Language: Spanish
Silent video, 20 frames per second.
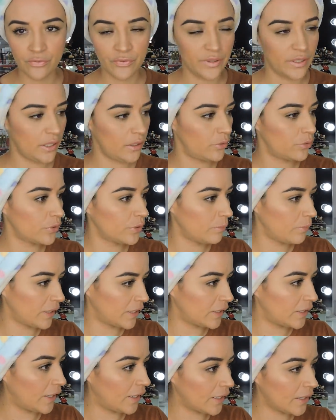fijador de
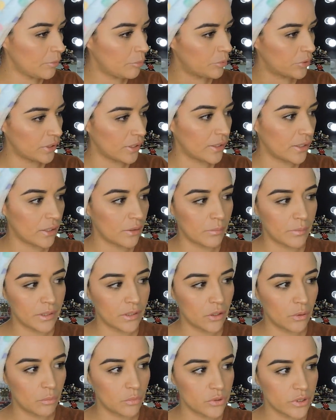maquillaje porque quiero ver
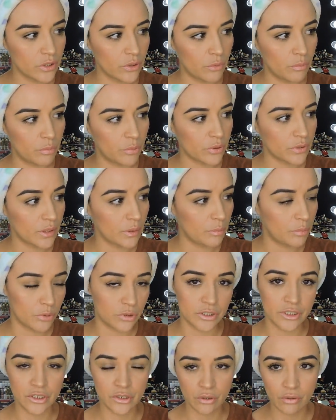cómo se comporta por
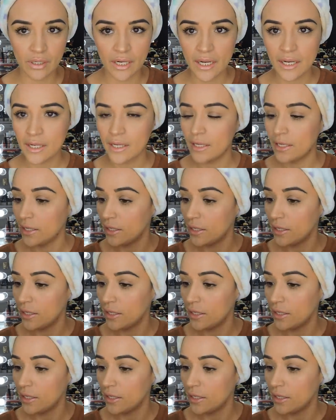sí sola.